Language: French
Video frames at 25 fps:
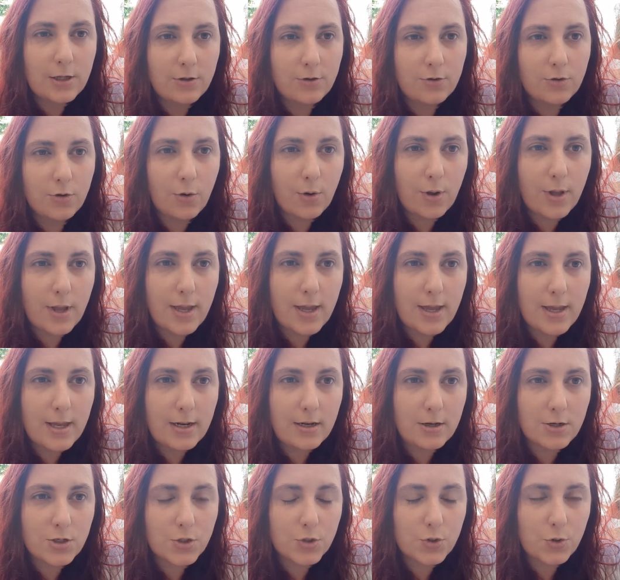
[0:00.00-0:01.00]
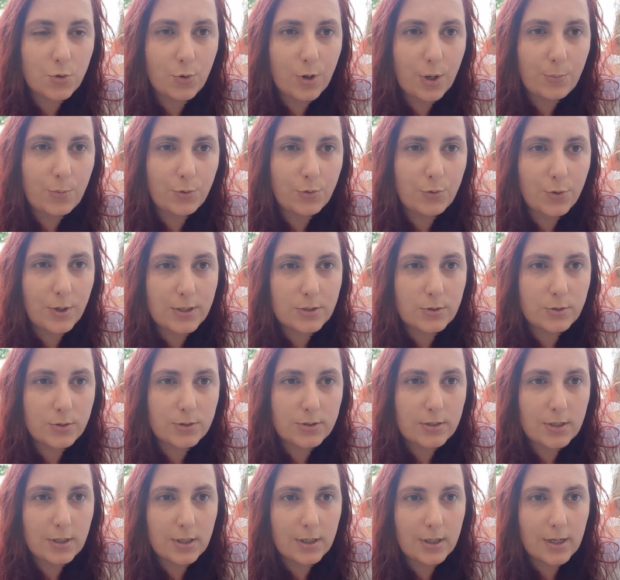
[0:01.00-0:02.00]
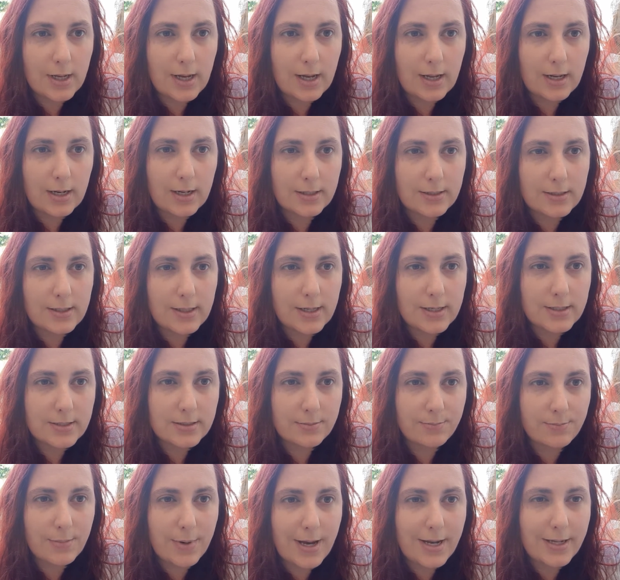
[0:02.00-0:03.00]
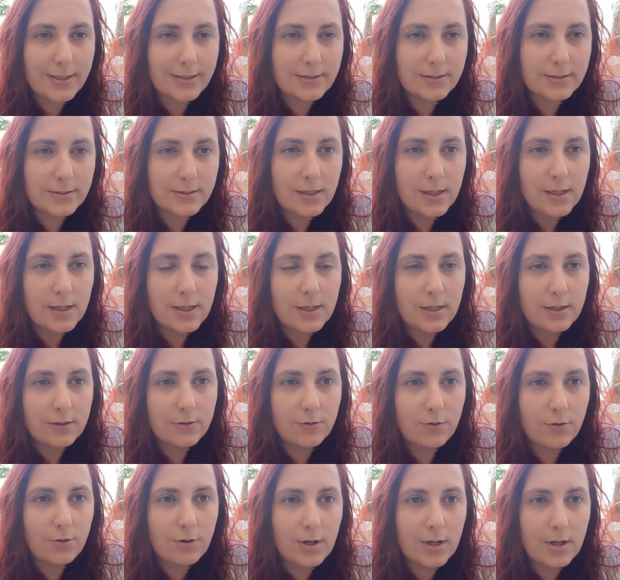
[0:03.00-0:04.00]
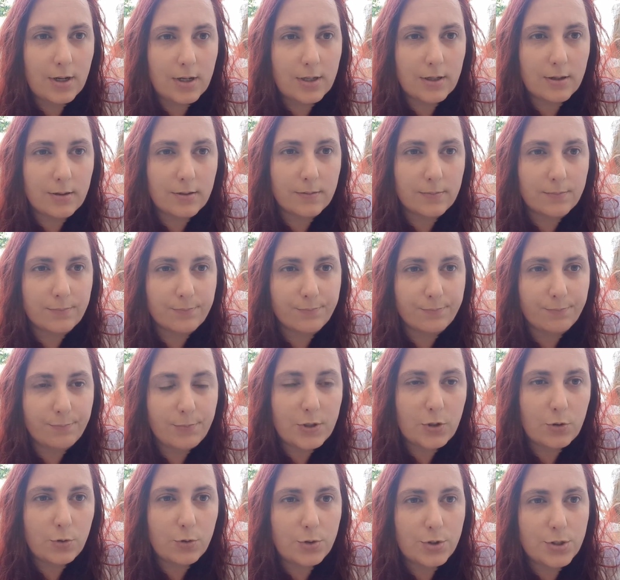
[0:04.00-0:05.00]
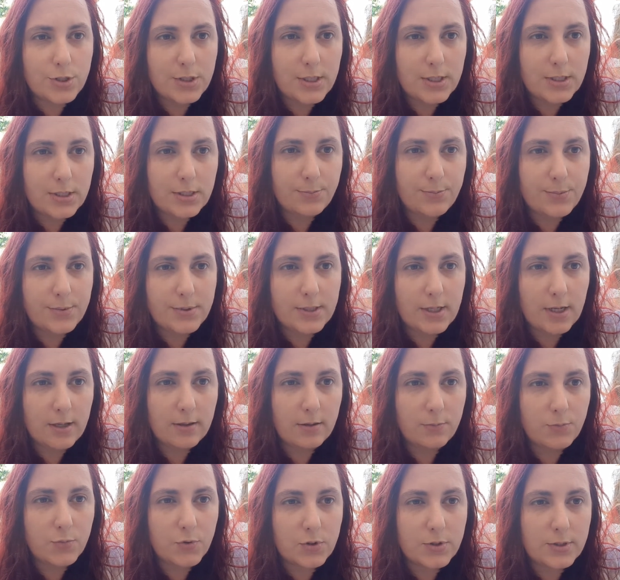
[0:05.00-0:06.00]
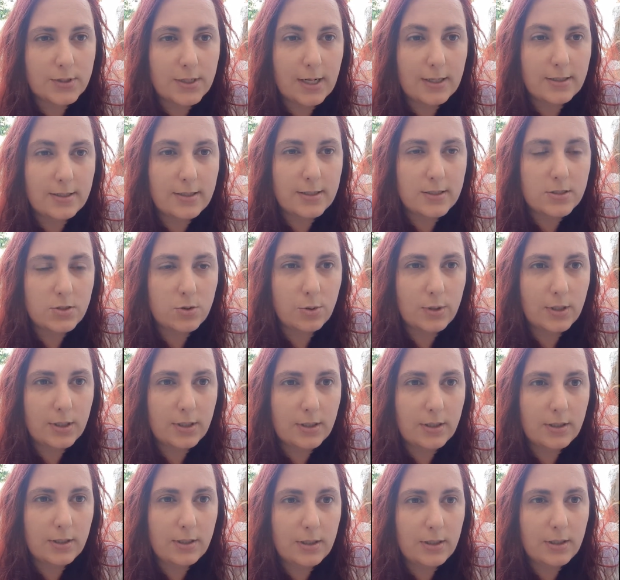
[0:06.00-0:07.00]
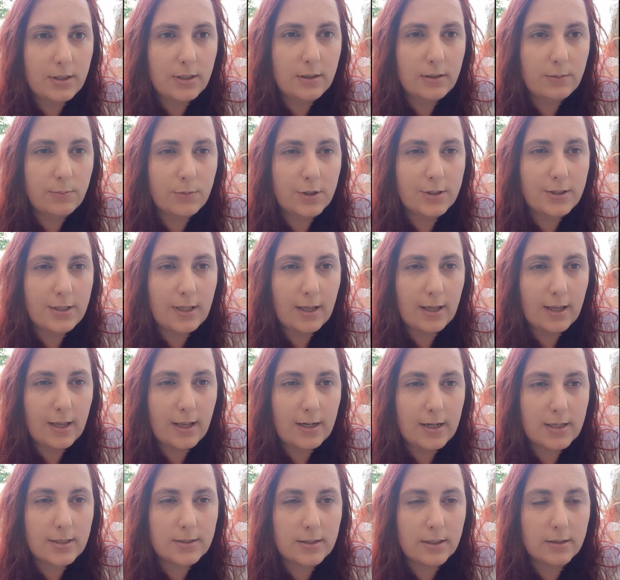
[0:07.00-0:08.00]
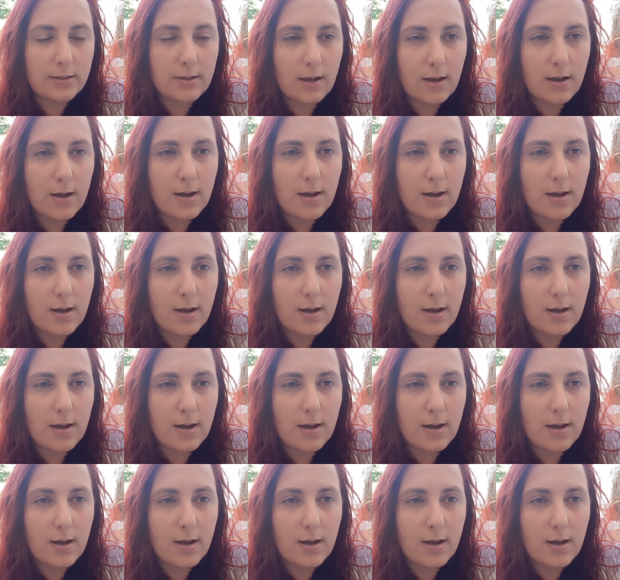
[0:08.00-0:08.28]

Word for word: Donc elle, je l'aurais plutôt associée à la déesse Mat de la euh, mythologie égyptienne, puisque c'est la déesse de l'équilibre, des règles, etc.